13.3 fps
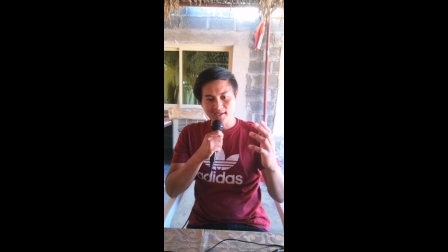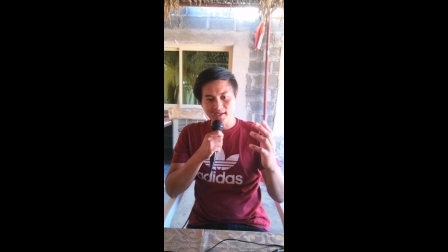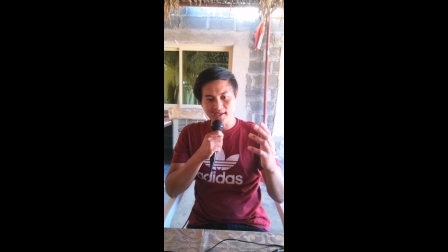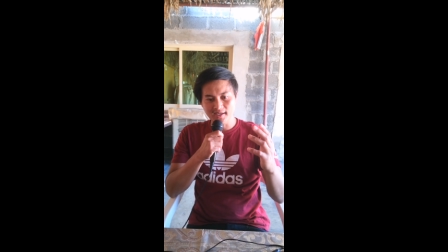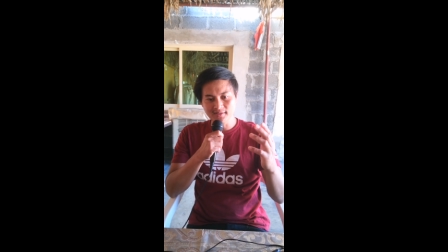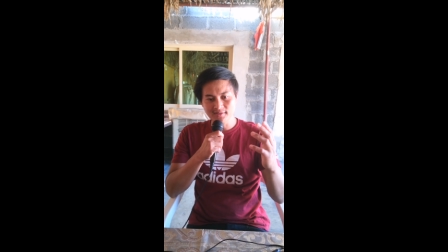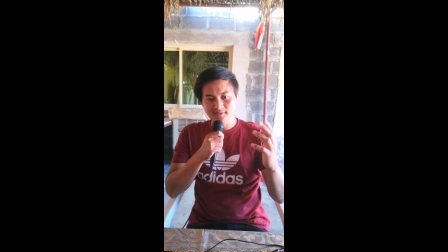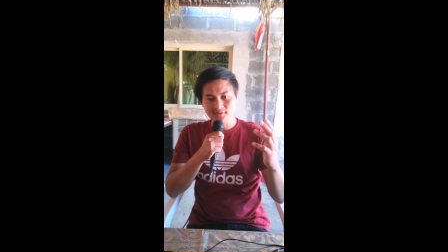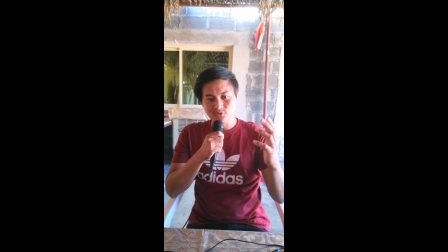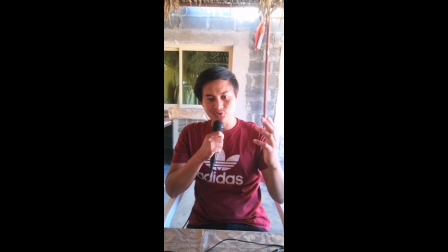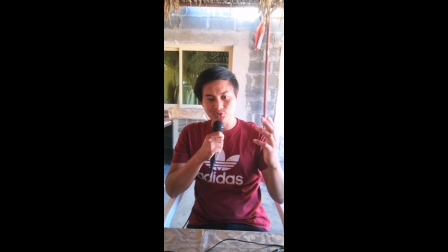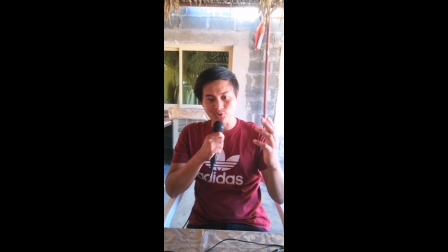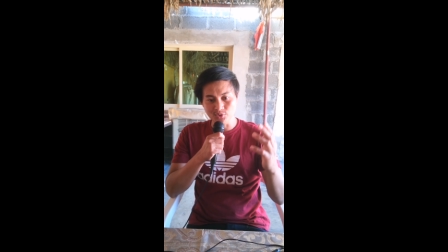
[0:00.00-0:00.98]

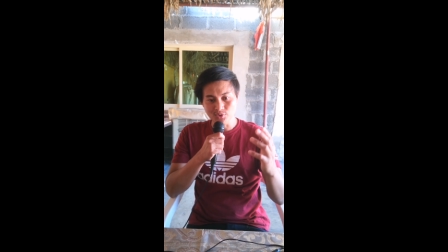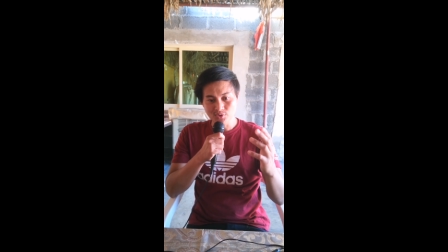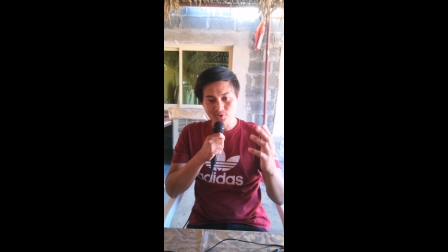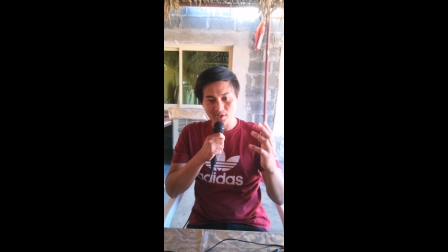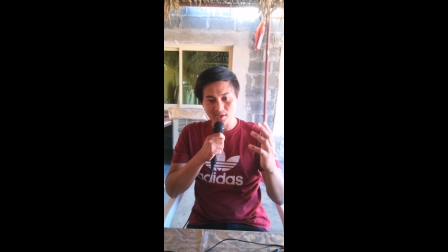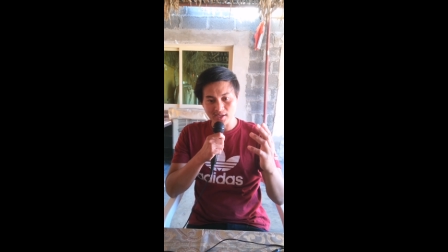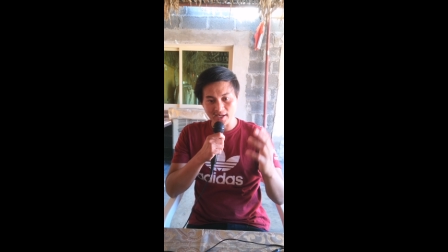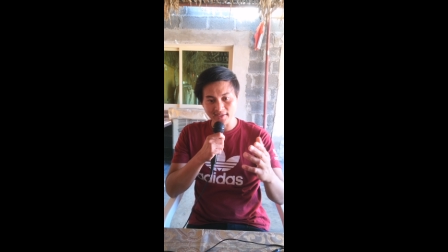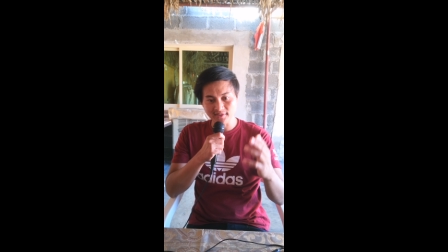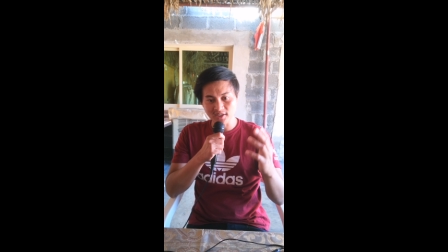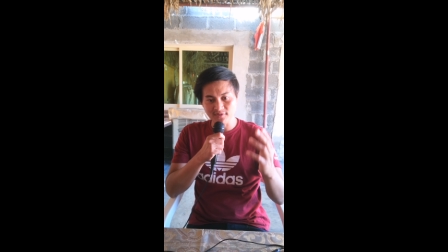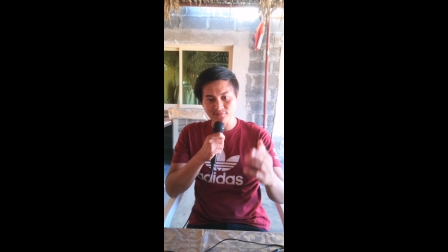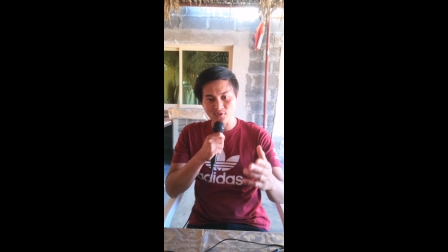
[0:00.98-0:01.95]
and through
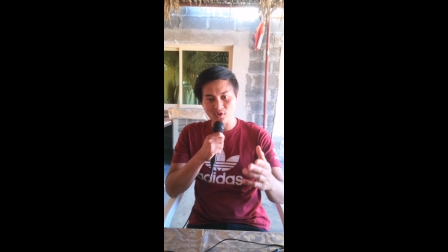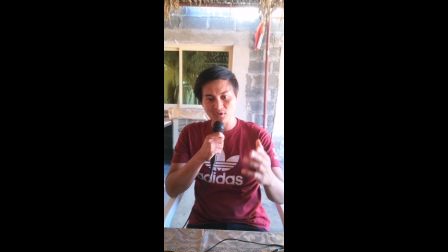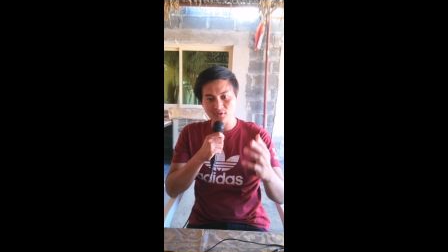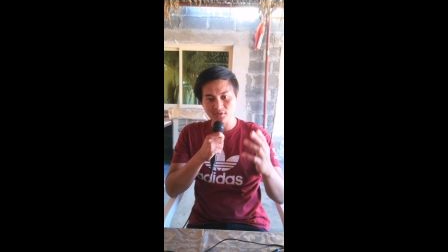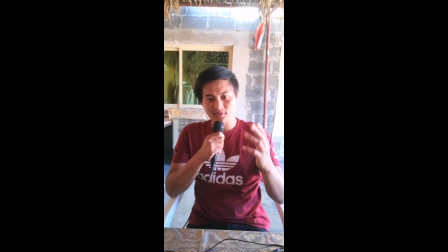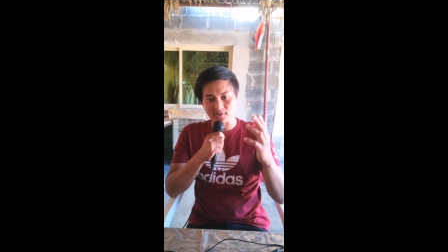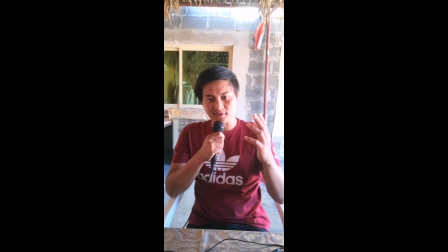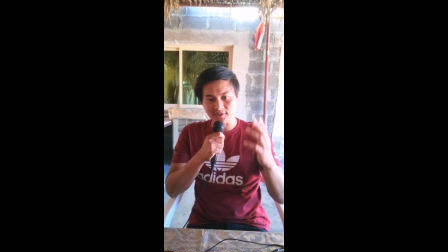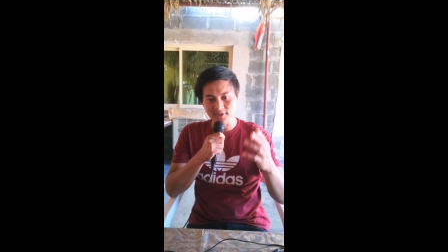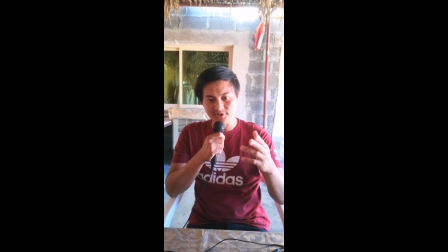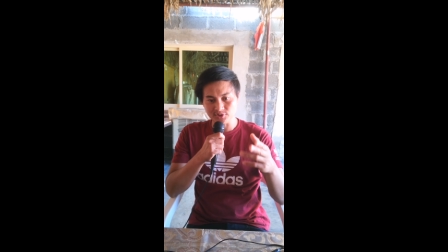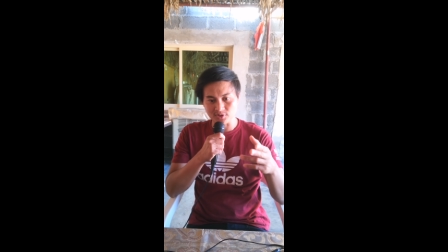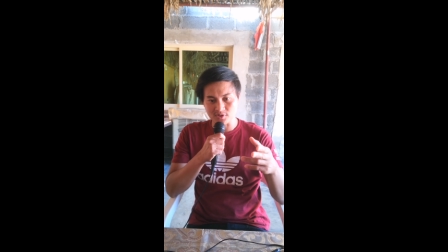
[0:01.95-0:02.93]
later folk
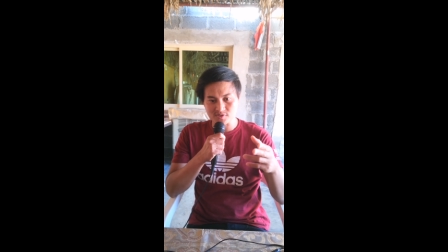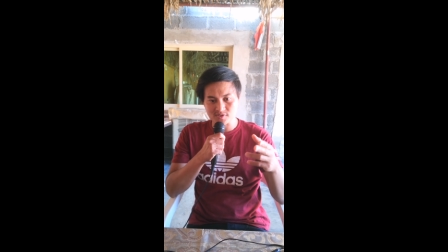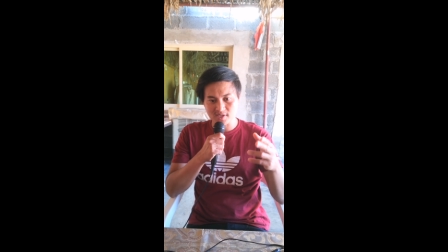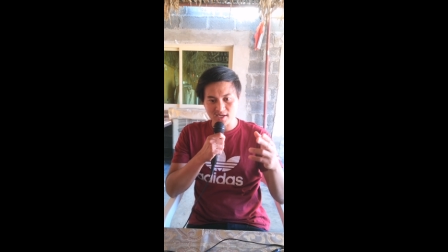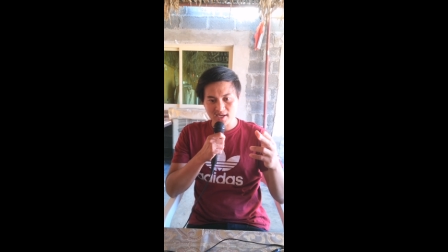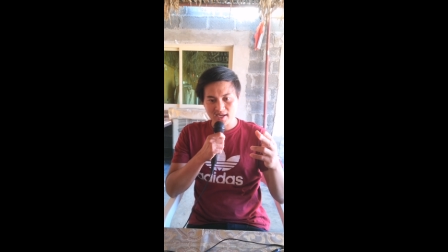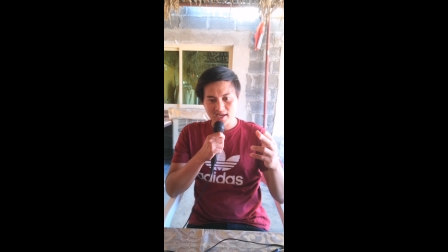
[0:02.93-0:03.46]
traditions,